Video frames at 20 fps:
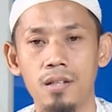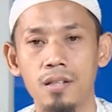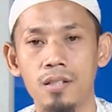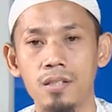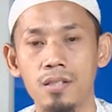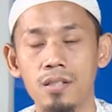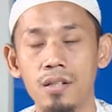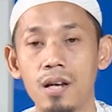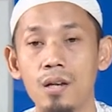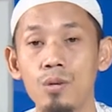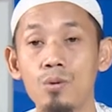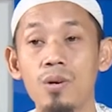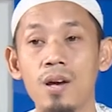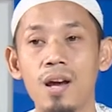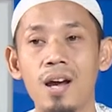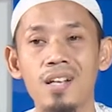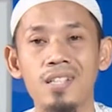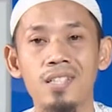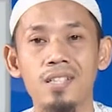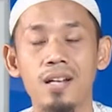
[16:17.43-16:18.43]
selalu
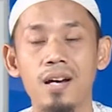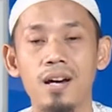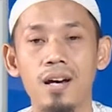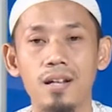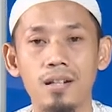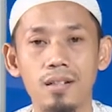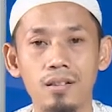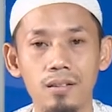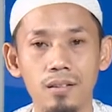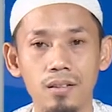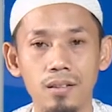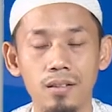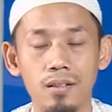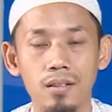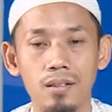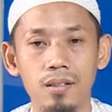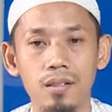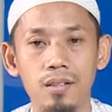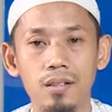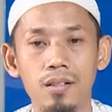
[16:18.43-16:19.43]
kasar,
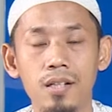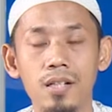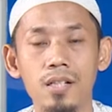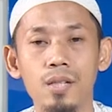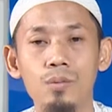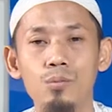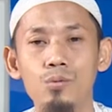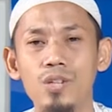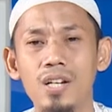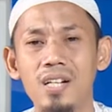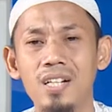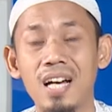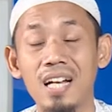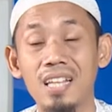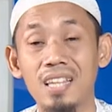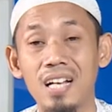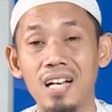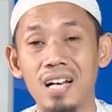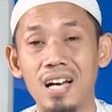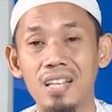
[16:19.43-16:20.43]
dan kemudian
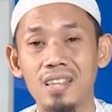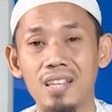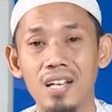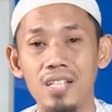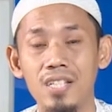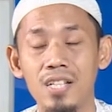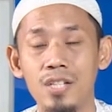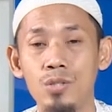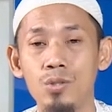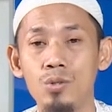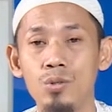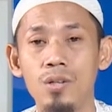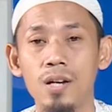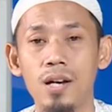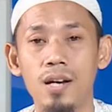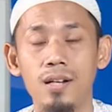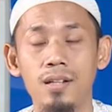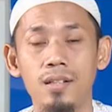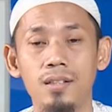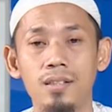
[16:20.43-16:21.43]
kata-katanya
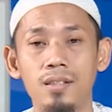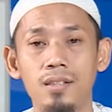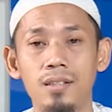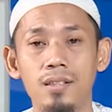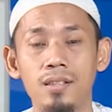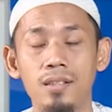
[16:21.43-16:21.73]
juga e,